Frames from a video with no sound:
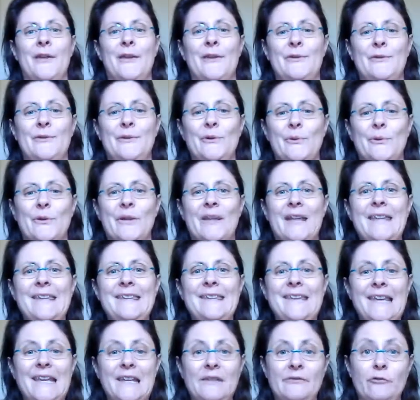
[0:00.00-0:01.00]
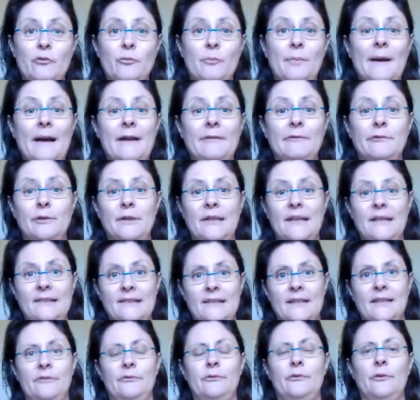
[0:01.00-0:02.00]
donc, essayez de vous pas vous laisser
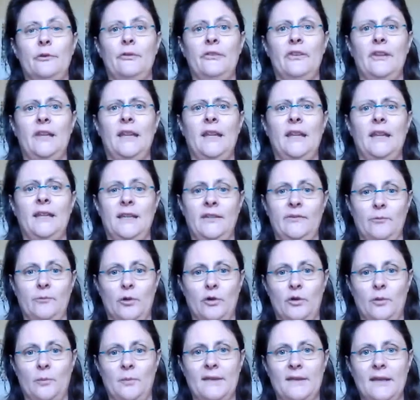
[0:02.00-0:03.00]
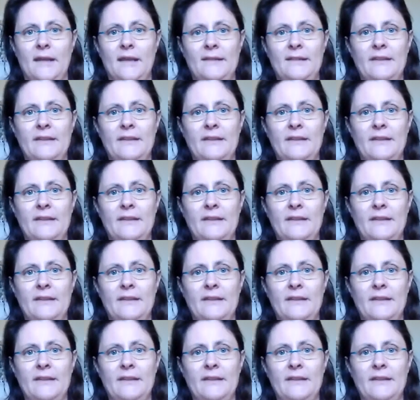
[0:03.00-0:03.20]
influencer négativement comme ça.